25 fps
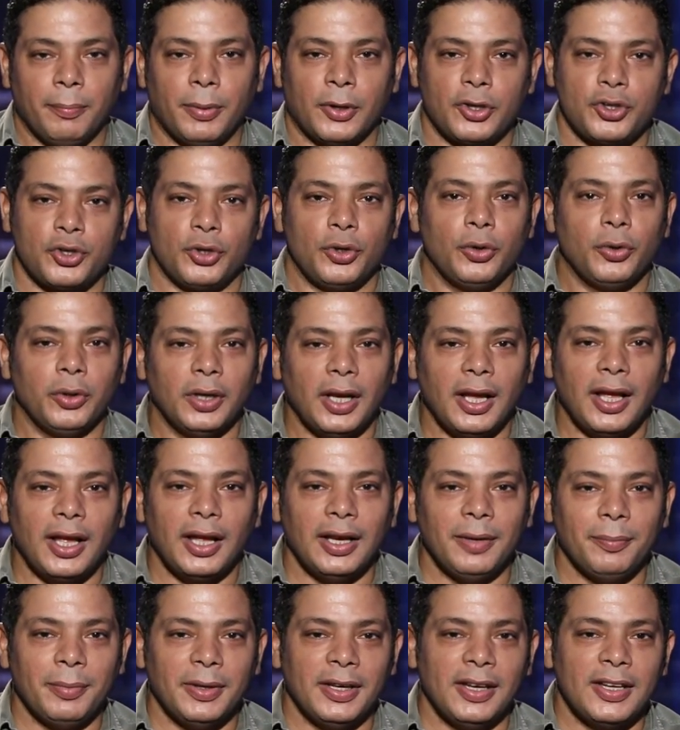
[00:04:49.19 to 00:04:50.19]

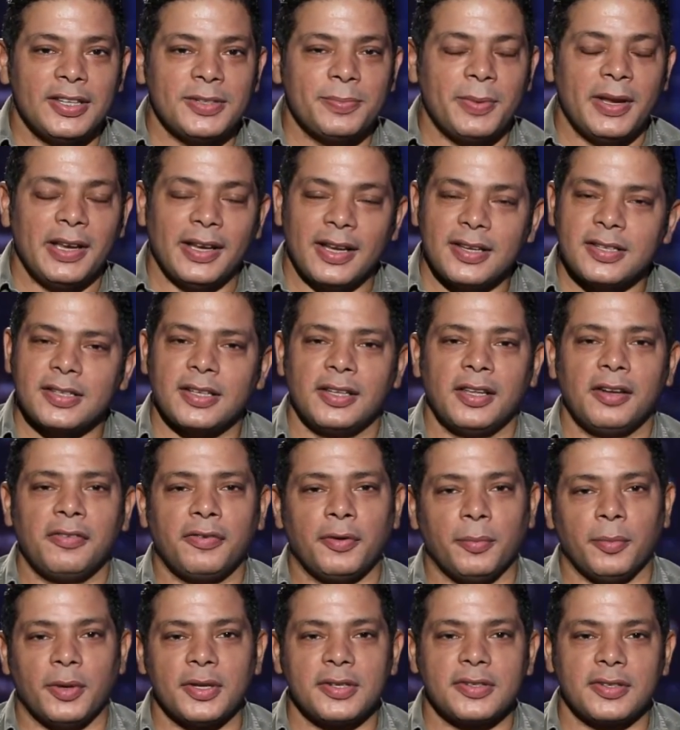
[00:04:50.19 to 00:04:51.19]
برشلونه بالنسبه لناس كتير
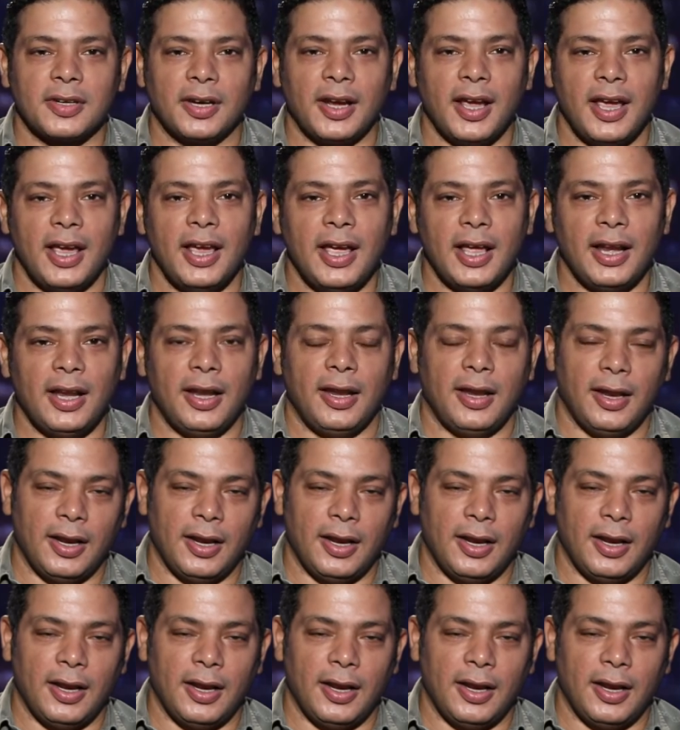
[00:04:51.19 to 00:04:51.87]
في مصر هي